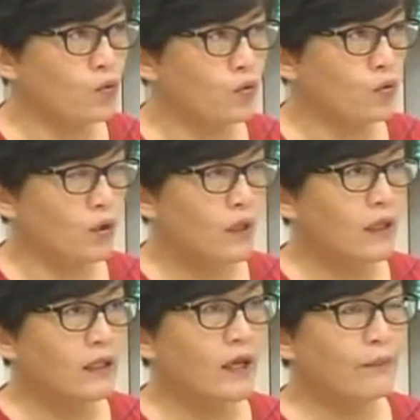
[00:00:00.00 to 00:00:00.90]
局，
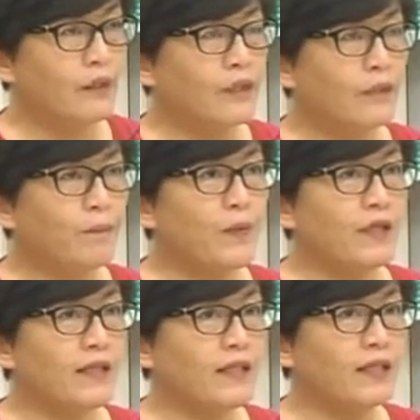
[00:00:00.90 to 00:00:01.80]
他们的
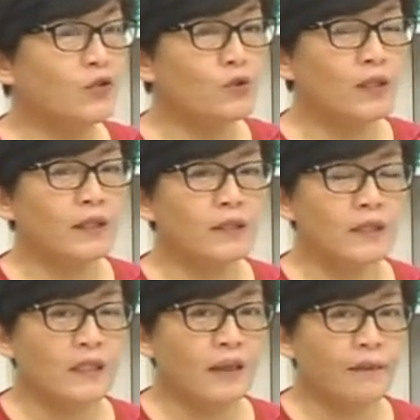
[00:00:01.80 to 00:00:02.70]
二零零九年
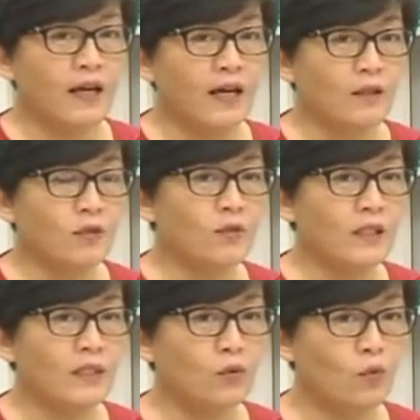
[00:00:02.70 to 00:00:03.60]
这个哥本哈根
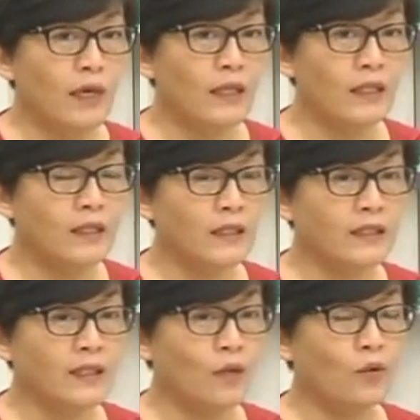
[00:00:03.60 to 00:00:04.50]
会议的唯一的
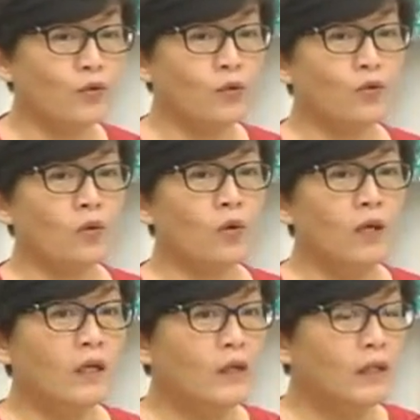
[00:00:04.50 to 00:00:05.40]
结论就是说，
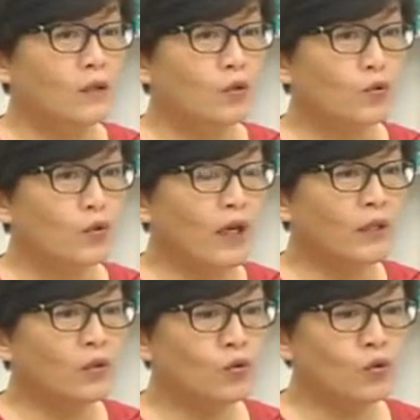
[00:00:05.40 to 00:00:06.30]

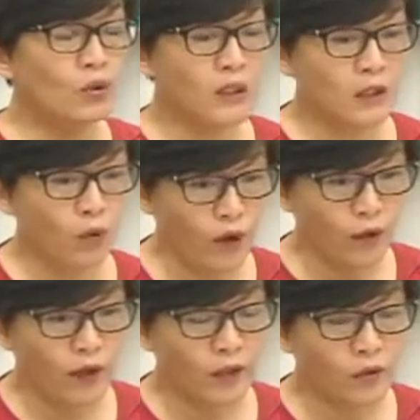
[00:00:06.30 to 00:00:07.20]
全体会
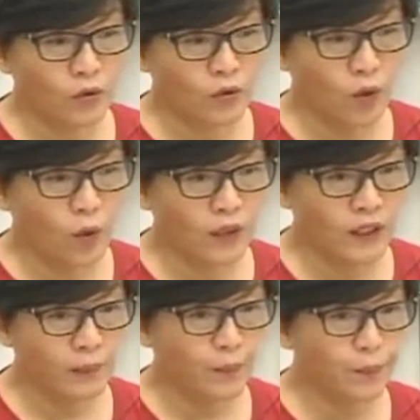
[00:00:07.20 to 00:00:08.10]
员同
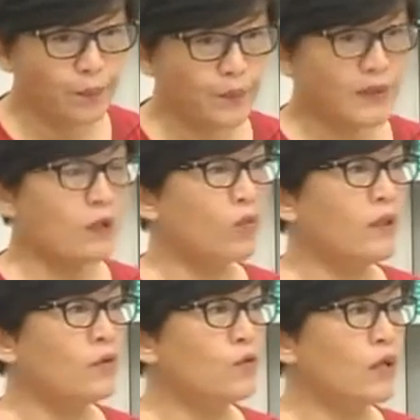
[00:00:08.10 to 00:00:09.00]
意增
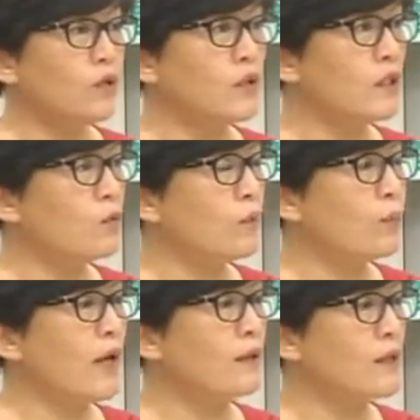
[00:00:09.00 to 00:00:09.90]
温，全球增温
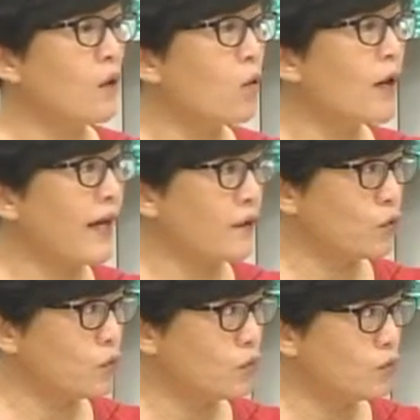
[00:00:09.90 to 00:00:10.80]
不要超过两
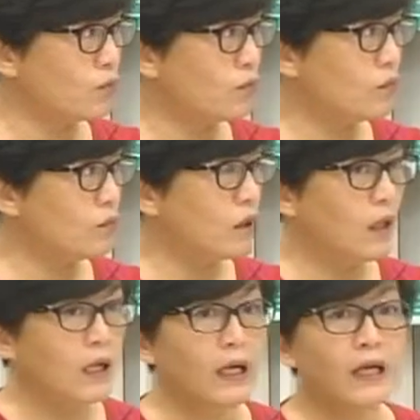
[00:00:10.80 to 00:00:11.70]
度。嗯哼，
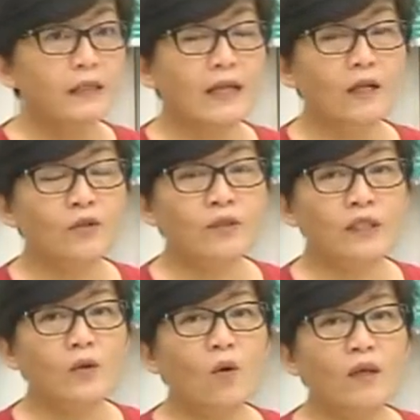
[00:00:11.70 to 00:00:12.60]
然后
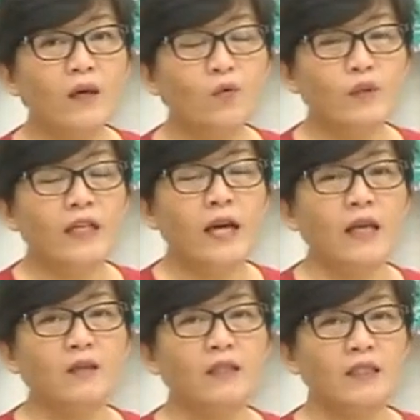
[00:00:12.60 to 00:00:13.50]
呢？工业国家
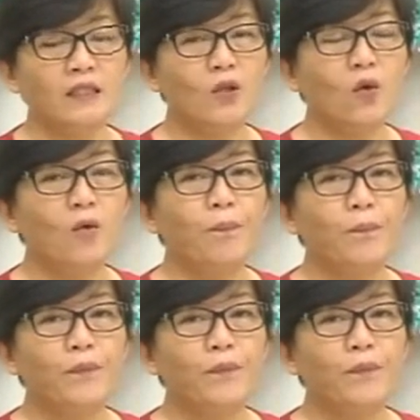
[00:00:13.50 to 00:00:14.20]
要提供